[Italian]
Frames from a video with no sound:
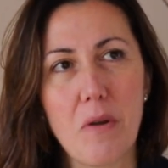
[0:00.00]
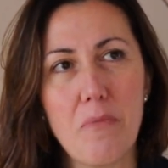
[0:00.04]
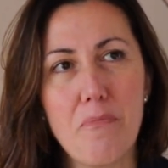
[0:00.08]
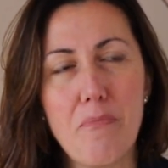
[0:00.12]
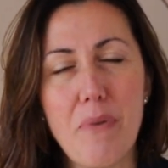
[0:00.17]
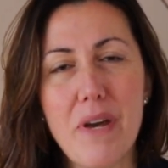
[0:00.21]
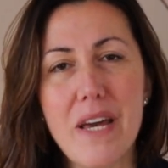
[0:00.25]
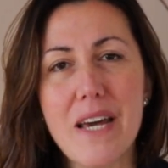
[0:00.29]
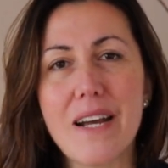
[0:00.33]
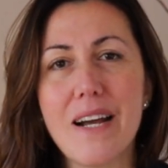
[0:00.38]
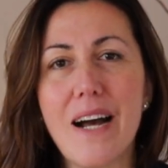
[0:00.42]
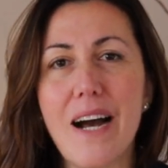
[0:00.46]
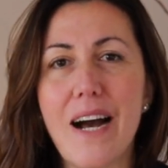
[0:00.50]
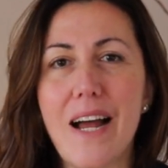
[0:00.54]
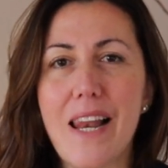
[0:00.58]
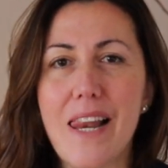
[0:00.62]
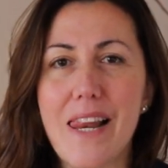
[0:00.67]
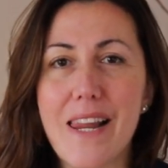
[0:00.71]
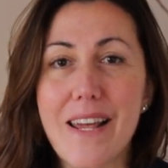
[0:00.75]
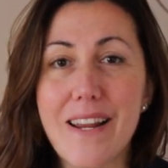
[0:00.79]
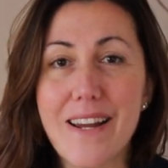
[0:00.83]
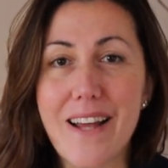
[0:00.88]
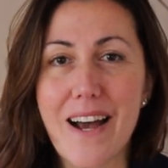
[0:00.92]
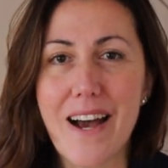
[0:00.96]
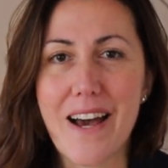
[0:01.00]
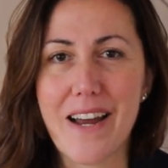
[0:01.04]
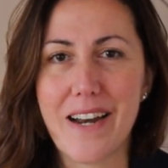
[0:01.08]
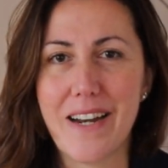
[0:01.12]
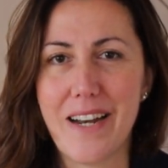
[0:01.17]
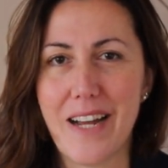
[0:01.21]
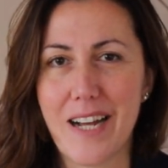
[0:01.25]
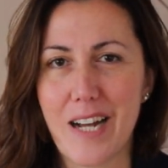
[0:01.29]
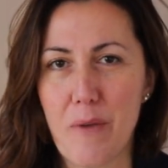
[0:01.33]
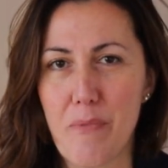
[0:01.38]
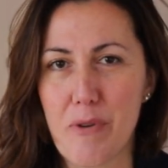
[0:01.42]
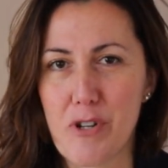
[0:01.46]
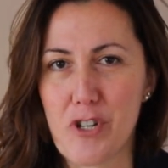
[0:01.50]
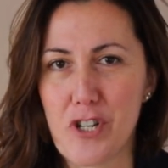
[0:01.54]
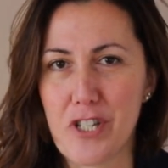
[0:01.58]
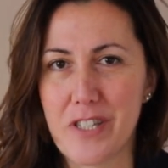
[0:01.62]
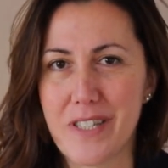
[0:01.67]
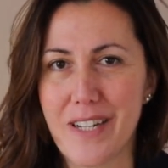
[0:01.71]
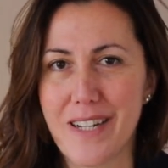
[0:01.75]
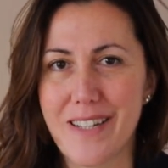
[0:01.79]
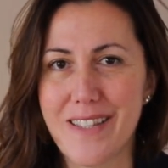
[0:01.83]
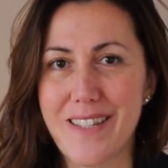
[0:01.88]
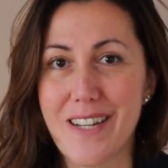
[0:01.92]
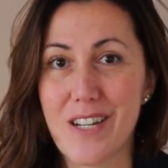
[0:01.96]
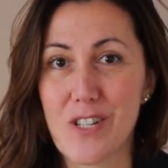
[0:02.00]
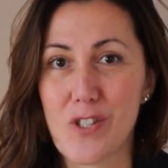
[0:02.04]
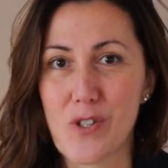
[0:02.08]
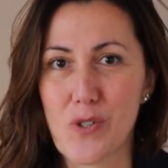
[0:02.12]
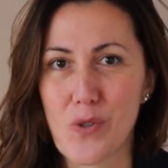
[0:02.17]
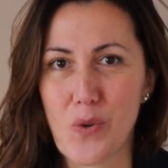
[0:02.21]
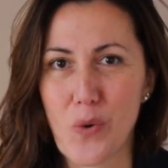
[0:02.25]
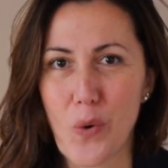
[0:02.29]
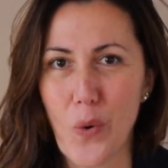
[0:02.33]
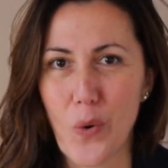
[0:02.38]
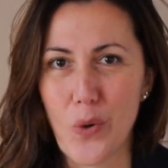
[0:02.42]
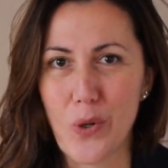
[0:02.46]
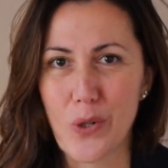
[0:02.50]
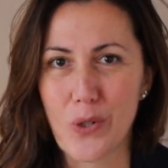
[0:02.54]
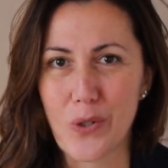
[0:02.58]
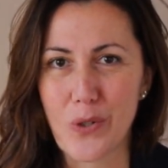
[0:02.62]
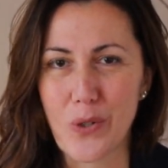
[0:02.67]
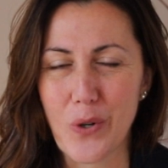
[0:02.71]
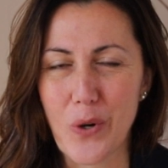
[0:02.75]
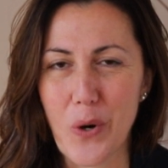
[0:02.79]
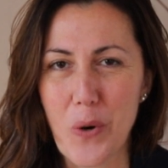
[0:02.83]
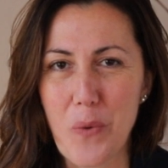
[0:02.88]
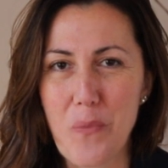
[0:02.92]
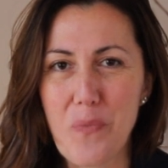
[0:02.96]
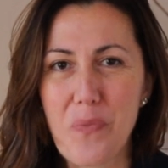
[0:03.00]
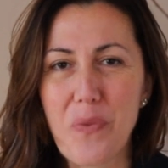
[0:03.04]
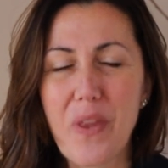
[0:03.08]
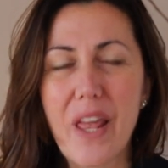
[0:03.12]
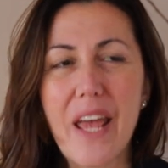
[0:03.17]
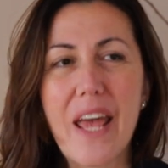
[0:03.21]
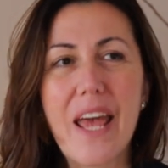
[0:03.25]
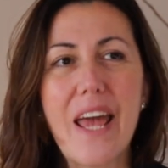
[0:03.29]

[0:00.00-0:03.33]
per allenare la capacità di ascolto